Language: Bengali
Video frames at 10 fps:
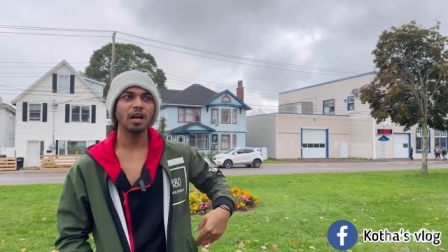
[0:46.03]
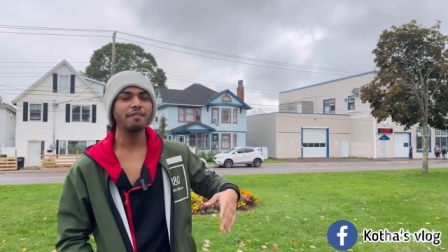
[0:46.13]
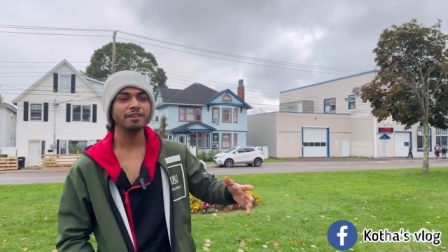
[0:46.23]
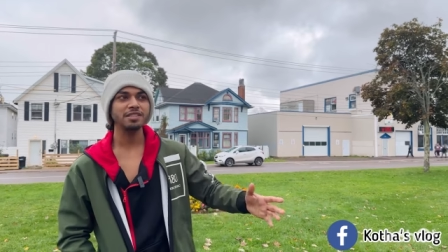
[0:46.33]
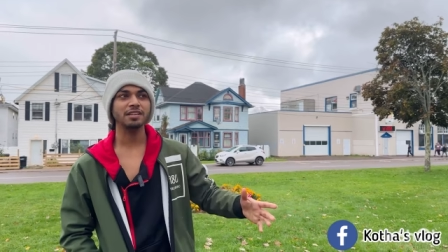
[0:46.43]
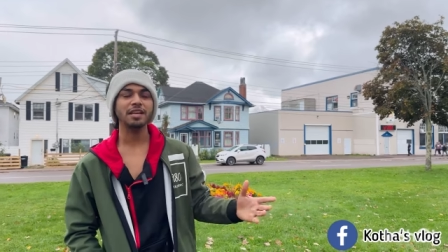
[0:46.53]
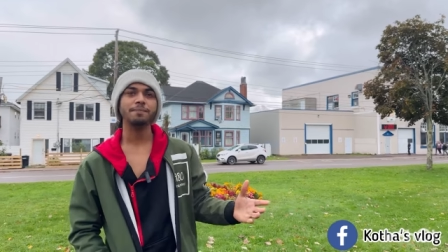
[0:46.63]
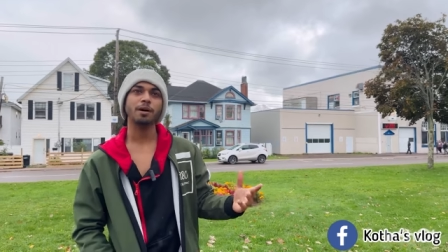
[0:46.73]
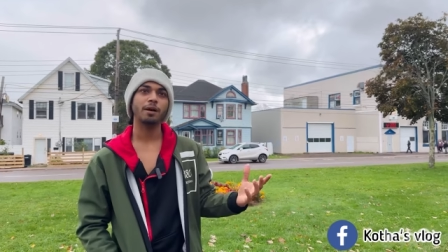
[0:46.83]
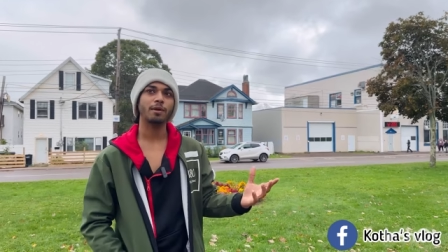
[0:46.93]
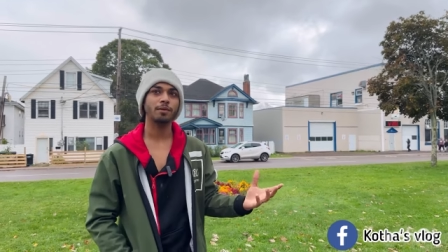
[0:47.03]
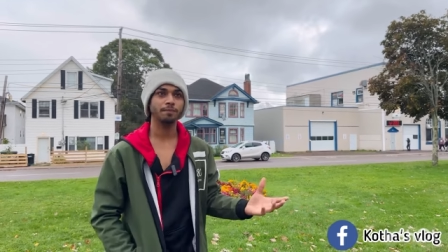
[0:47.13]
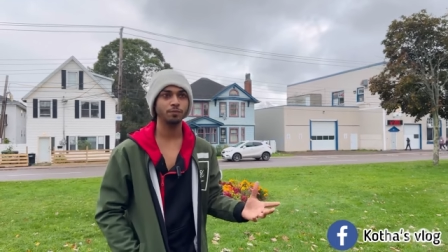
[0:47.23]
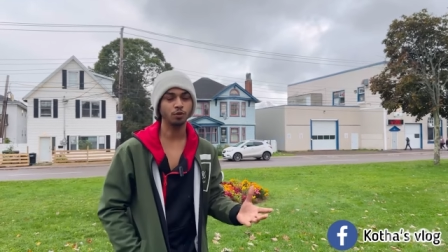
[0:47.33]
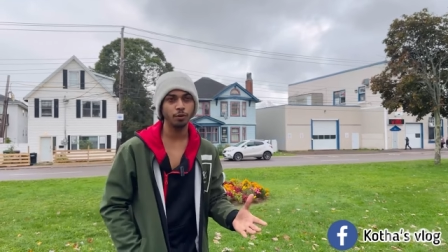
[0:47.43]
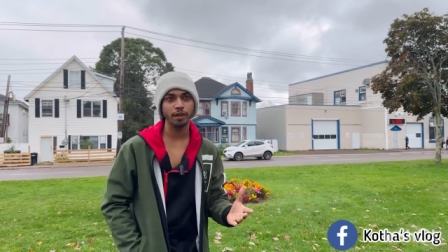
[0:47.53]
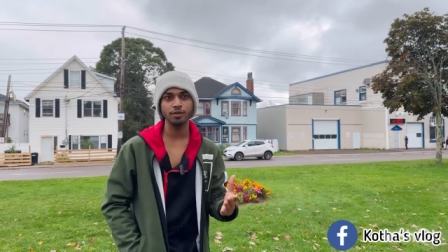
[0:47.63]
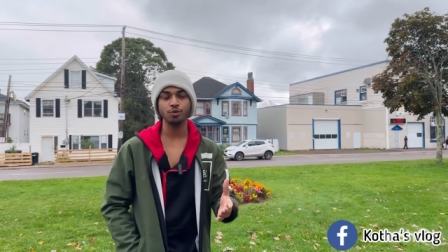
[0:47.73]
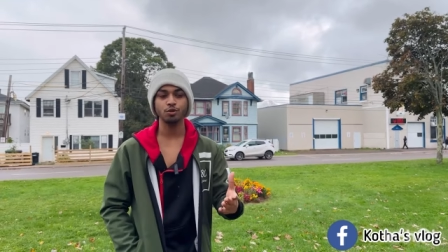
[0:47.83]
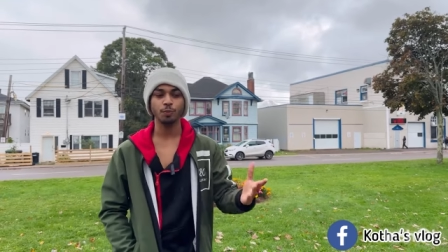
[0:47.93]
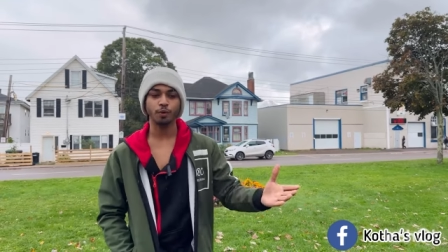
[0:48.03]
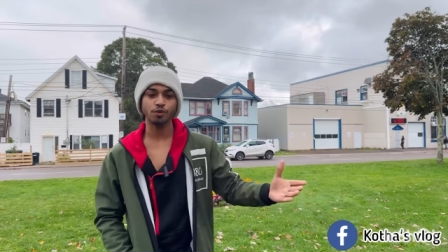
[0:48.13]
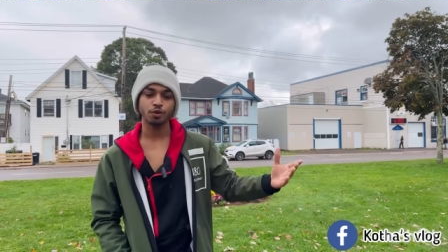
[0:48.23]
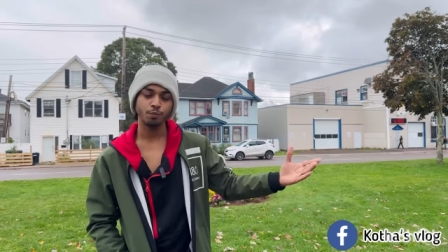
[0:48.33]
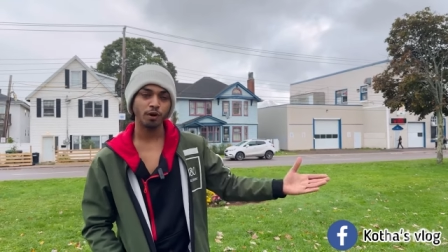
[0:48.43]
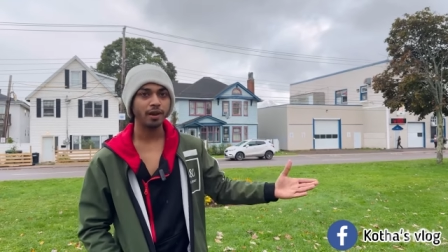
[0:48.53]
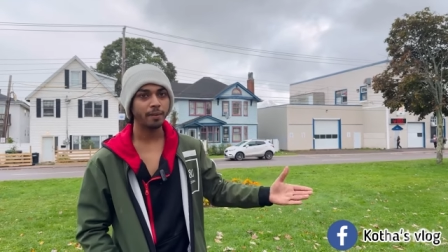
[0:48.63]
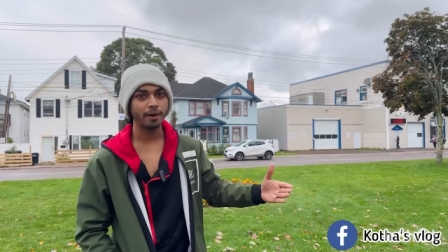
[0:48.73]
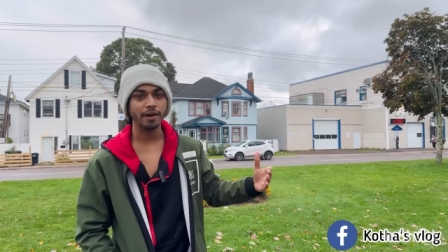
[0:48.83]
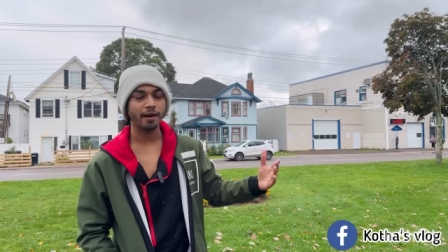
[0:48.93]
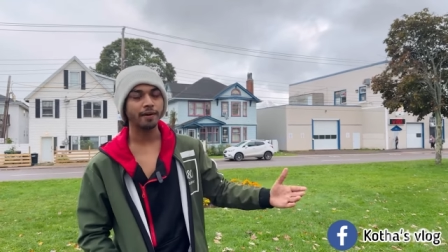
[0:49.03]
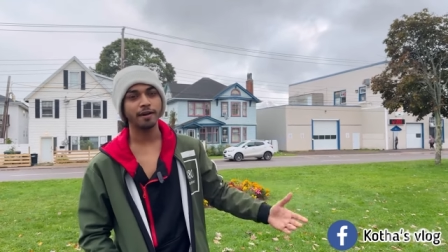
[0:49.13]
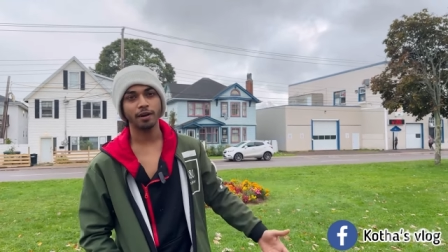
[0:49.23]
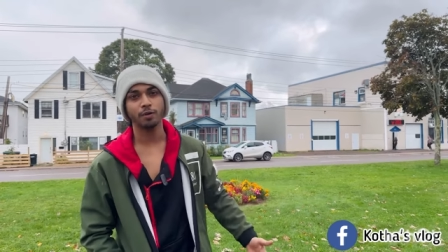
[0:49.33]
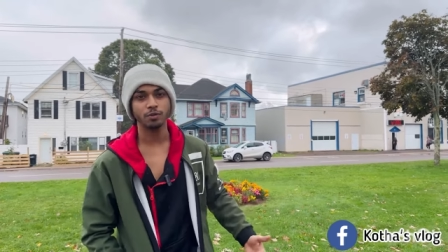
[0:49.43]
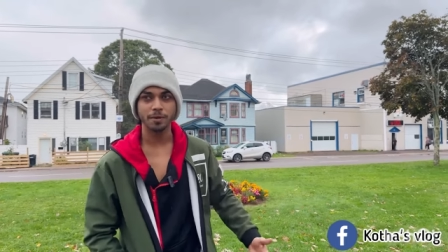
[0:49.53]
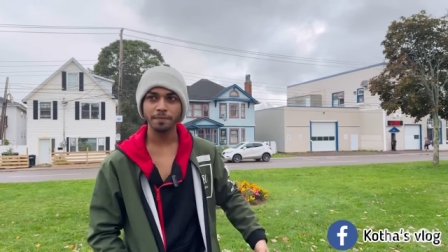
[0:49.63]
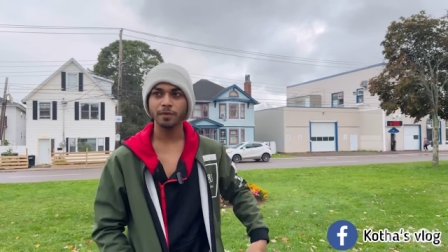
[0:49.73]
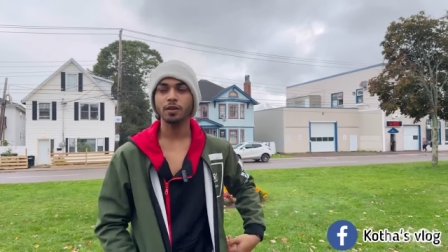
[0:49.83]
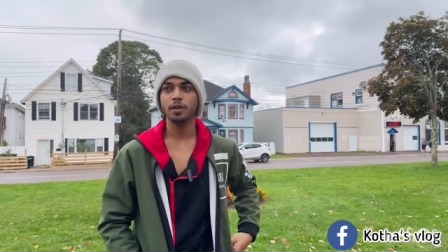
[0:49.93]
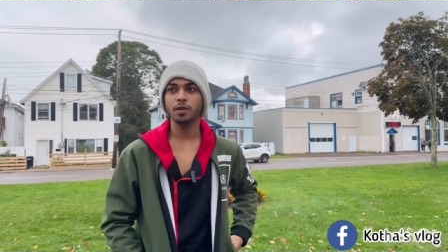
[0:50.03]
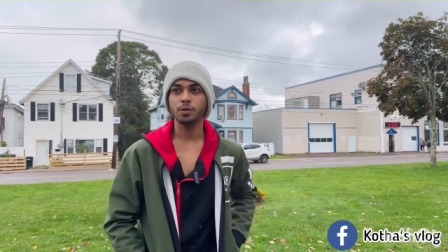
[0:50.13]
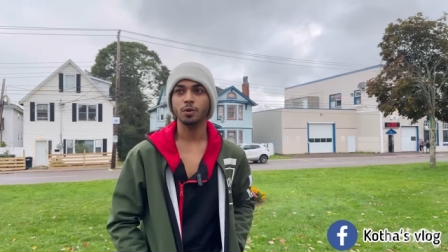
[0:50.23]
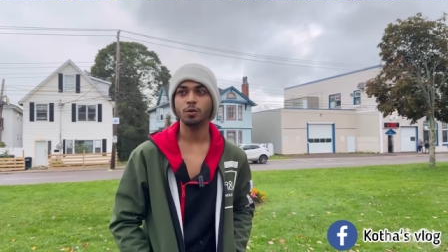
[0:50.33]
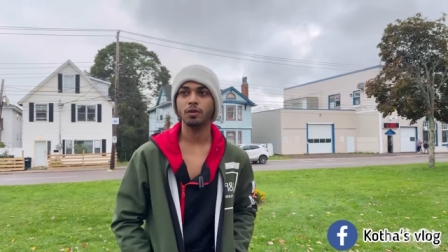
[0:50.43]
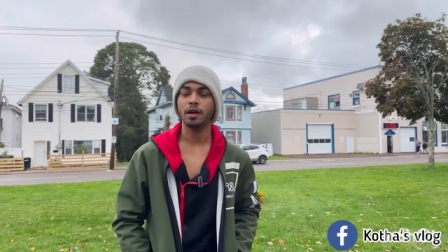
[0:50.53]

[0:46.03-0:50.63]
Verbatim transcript: আমি বেসিক্যালি আমার ছোটোবেলার শৈশব কৈশোর পুরোটাই আমার ঢাকার নারায়ণগঞ্জে তো